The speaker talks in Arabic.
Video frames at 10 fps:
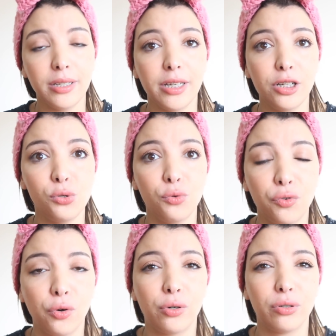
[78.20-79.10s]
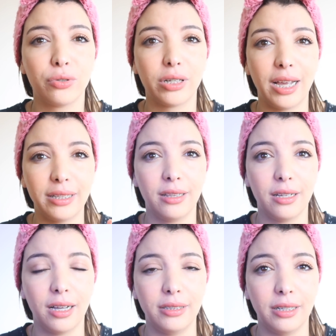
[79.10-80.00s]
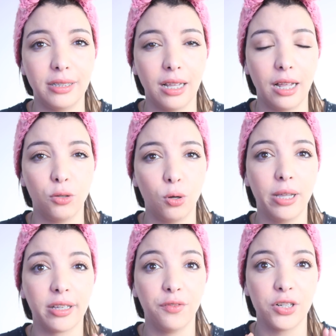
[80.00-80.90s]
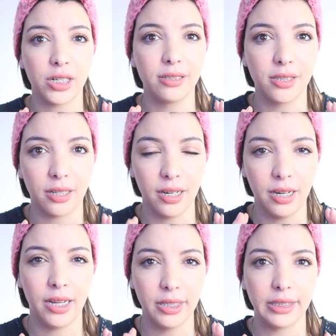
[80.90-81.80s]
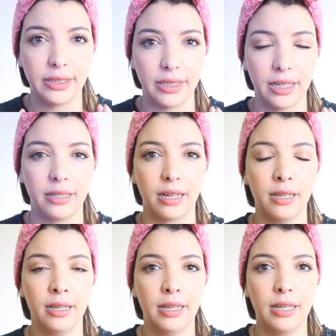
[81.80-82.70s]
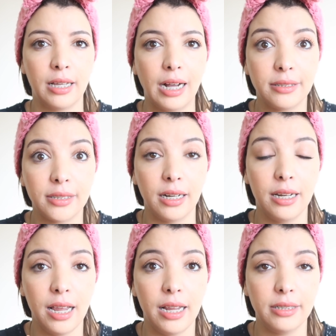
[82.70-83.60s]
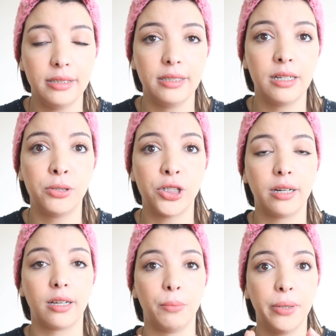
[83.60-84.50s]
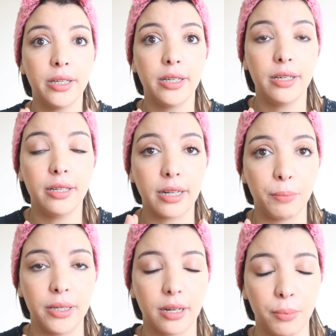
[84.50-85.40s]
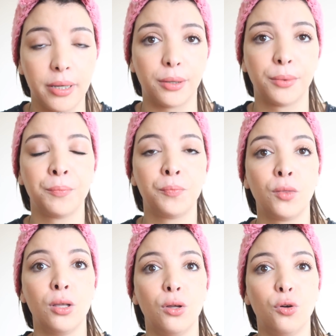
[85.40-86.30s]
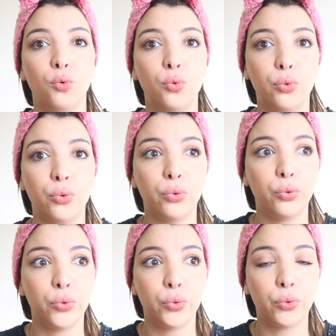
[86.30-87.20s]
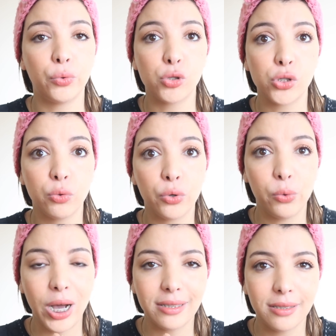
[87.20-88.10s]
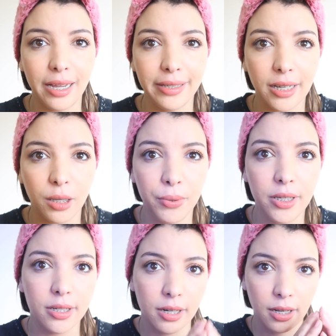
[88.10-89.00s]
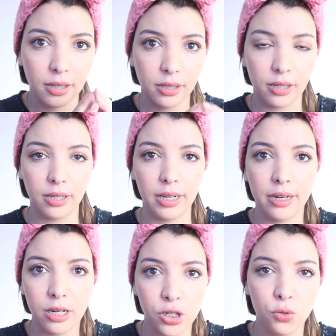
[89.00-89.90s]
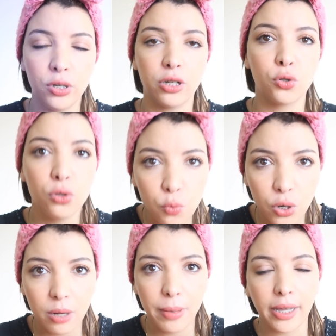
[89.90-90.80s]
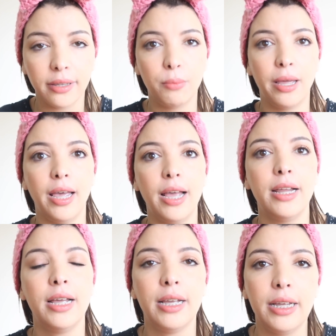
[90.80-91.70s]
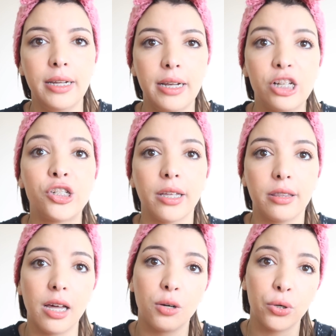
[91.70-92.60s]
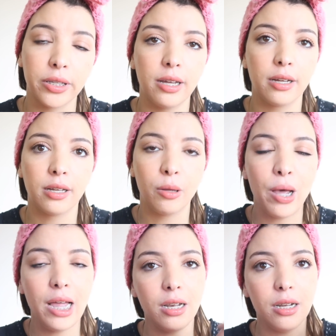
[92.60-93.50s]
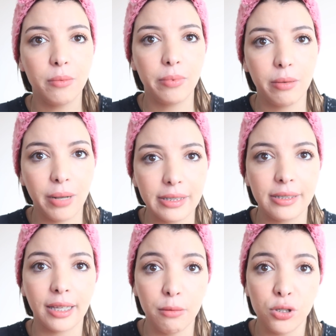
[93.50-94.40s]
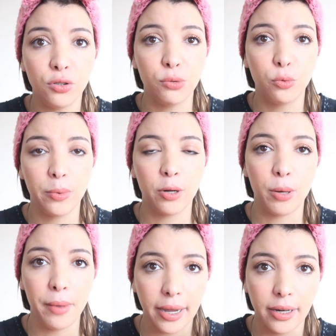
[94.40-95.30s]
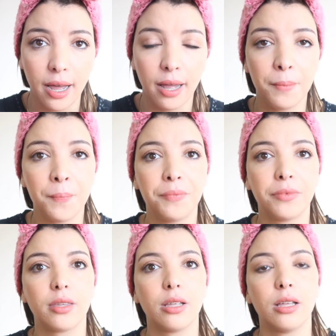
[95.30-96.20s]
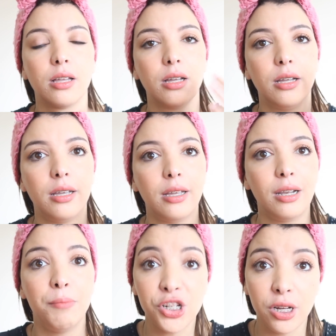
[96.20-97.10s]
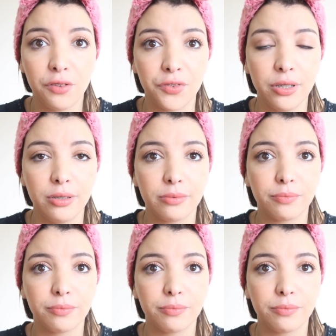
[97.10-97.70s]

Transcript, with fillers: يعني شوفوا هاد الوباء كيفاش اثر على الحياه ديالنا اثر على الحياه ديالنا بشكل كبير كبير كبير وواحد التحيه كبيره لان شنو اللي شنو اللي باقي دابا حال الى الاشياء الضروريه بحال البلايص اللي كنمشيو نجيبو منهم الماكله آه المشافي